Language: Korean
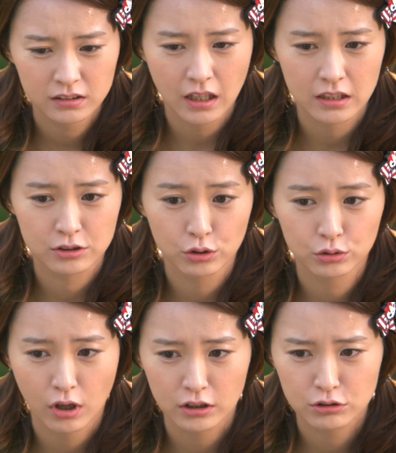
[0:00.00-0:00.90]
다른
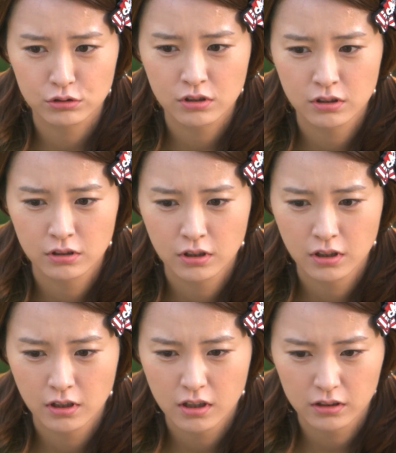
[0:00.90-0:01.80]
것도 아니고
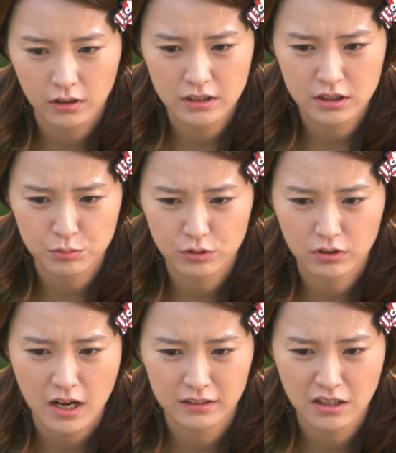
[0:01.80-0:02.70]

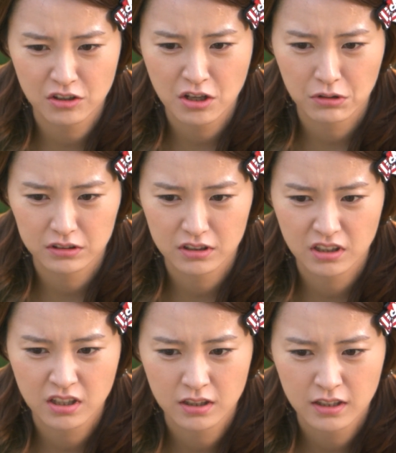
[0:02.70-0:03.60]
캐치버를 강나연하고 하다니.